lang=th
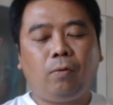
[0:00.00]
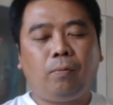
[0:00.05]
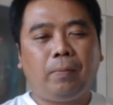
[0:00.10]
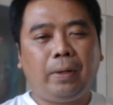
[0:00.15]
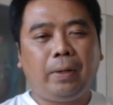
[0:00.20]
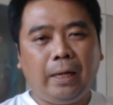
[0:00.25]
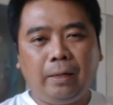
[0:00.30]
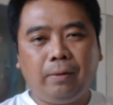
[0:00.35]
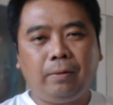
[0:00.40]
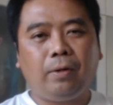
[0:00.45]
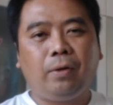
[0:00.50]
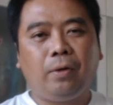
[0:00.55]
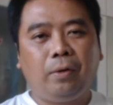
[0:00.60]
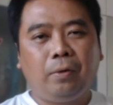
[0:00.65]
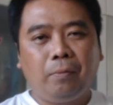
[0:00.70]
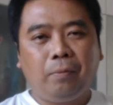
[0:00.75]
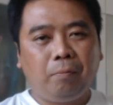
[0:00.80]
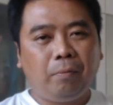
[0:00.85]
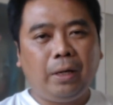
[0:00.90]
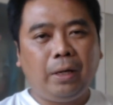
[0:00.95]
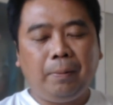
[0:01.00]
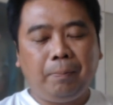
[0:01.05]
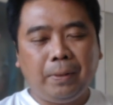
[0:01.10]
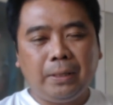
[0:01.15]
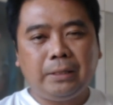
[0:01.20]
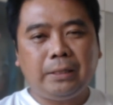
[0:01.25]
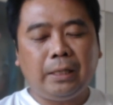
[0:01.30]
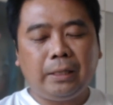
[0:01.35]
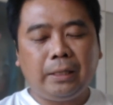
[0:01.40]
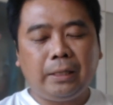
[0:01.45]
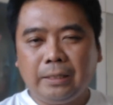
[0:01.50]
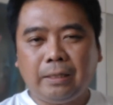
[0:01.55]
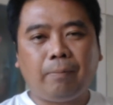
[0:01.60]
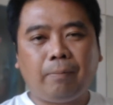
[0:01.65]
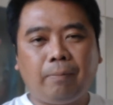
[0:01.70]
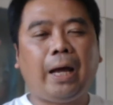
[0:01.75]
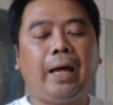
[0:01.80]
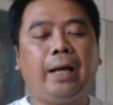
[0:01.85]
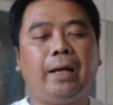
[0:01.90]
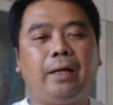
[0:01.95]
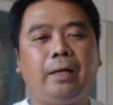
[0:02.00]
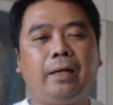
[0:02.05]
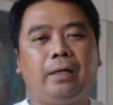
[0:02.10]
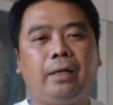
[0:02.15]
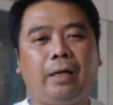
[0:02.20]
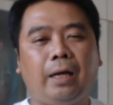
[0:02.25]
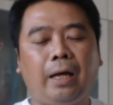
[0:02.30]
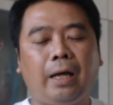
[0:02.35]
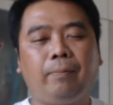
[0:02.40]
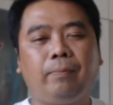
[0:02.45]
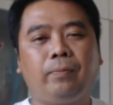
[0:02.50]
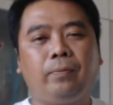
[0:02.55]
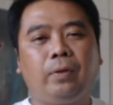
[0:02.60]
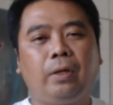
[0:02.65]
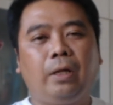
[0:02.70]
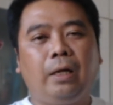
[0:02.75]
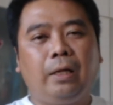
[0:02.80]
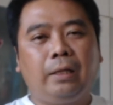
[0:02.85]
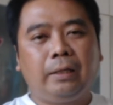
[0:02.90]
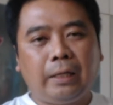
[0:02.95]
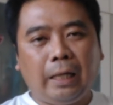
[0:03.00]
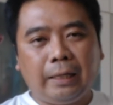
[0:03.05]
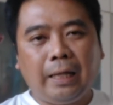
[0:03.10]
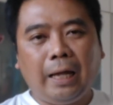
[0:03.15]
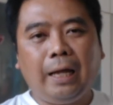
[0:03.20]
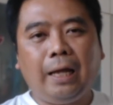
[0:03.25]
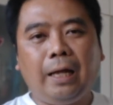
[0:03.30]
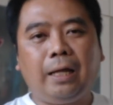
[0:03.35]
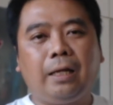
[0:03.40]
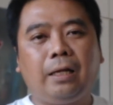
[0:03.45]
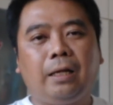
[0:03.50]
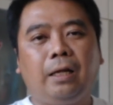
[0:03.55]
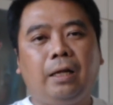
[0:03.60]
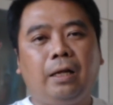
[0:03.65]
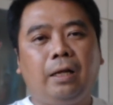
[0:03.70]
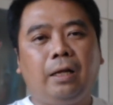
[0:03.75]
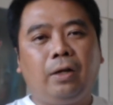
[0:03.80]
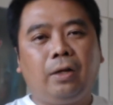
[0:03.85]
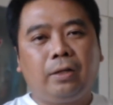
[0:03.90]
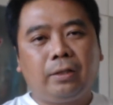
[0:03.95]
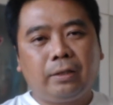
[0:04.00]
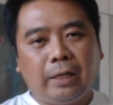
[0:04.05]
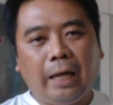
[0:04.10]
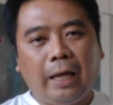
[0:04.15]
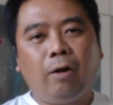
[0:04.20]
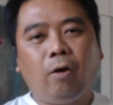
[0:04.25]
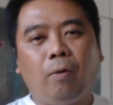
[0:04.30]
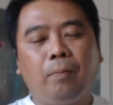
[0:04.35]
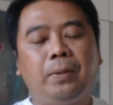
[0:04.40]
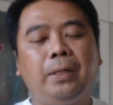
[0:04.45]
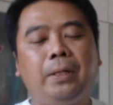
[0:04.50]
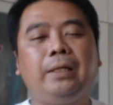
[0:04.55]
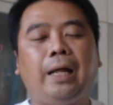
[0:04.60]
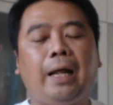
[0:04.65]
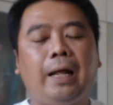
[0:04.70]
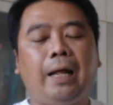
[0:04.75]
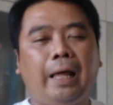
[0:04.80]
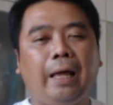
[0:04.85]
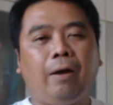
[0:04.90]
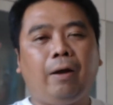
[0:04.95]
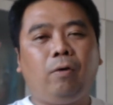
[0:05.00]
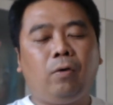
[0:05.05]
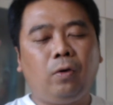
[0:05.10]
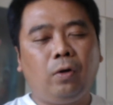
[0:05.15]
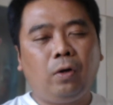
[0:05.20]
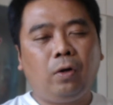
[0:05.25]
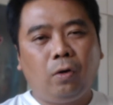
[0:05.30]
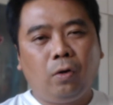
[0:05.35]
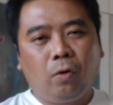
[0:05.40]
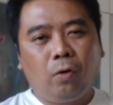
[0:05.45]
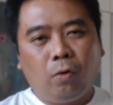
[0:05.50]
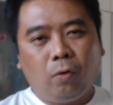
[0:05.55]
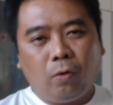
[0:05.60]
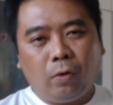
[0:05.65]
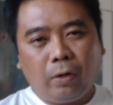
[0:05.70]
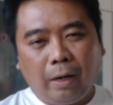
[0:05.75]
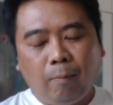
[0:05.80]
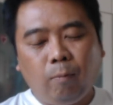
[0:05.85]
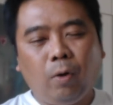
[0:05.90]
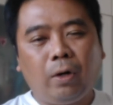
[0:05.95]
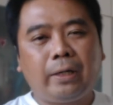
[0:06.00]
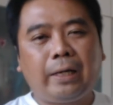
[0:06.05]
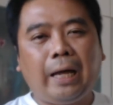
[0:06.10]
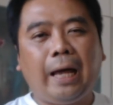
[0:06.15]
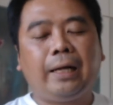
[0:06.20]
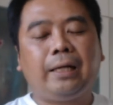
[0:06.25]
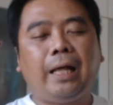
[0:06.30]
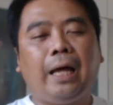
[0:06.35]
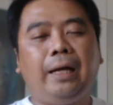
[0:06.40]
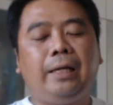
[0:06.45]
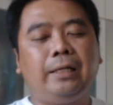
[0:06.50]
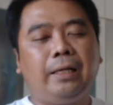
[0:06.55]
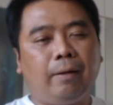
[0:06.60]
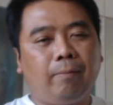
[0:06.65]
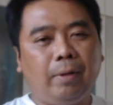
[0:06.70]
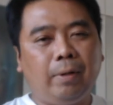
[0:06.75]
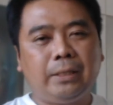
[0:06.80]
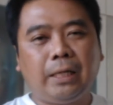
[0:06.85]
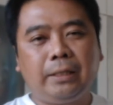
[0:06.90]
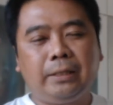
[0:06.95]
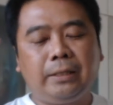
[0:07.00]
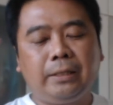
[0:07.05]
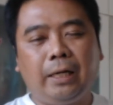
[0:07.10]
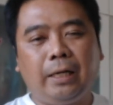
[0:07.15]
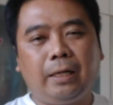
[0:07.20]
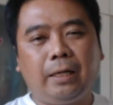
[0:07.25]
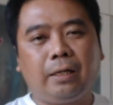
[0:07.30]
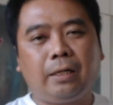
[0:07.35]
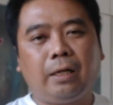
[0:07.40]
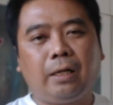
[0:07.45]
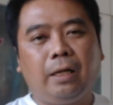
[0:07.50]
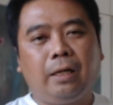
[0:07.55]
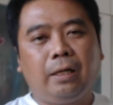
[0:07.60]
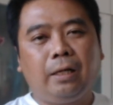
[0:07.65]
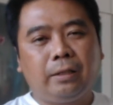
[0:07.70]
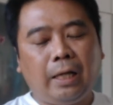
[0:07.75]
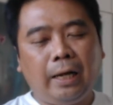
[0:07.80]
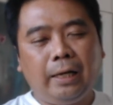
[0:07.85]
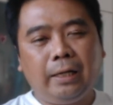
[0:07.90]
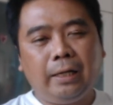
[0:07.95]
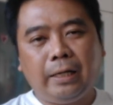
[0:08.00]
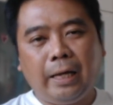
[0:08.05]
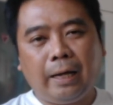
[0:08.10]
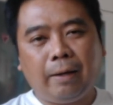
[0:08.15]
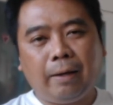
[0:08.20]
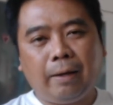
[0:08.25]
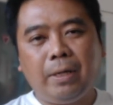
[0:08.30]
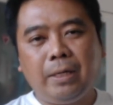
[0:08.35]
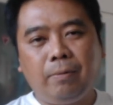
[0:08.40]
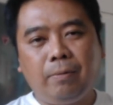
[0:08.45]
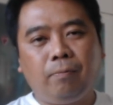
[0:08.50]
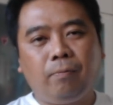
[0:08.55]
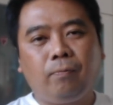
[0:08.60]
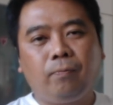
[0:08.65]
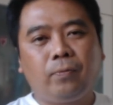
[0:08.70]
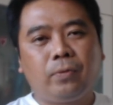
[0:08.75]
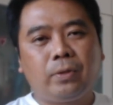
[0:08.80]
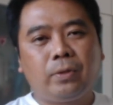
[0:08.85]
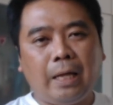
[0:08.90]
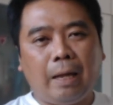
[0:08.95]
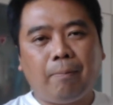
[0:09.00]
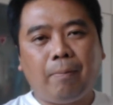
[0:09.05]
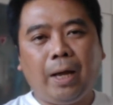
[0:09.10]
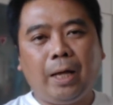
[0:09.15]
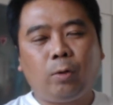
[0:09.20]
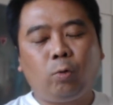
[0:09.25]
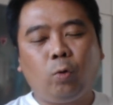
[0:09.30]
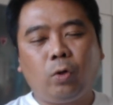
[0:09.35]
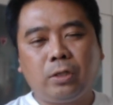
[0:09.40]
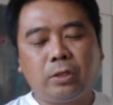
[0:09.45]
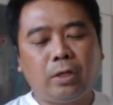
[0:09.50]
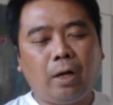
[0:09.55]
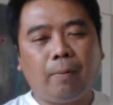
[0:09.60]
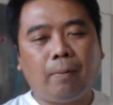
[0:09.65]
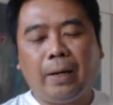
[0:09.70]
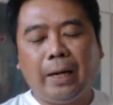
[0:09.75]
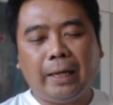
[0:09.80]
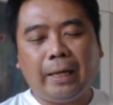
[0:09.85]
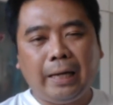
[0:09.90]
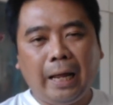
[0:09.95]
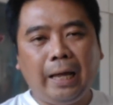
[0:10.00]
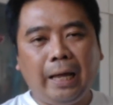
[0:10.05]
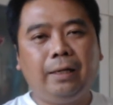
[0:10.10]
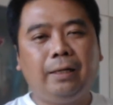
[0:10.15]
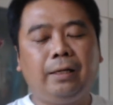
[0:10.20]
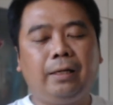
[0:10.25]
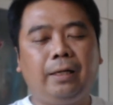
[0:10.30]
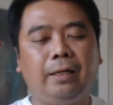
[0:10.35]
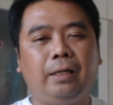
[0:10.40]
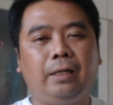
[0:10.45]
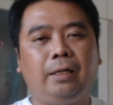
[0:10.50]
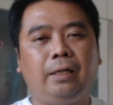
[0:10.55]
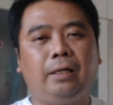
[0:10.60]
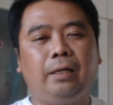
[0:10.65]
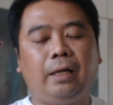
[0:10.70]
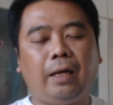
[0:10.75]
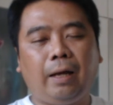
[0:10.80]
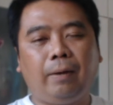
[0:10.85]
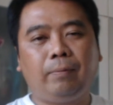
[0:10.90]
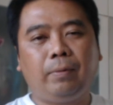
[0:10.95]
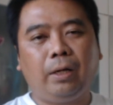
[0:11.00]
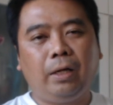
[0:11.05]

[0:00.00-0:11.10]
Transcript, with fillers: ไม่ได้ไม่ได้เป็นสิ่งที่สำคัญนะครับ แต่ถ้าท่านลองพิจารณาแล้ว กระบวนการท่านยังไม่ชัดเจน ท่านยังไม่สามารถทวนสอบอะไรได้เลยนะครับ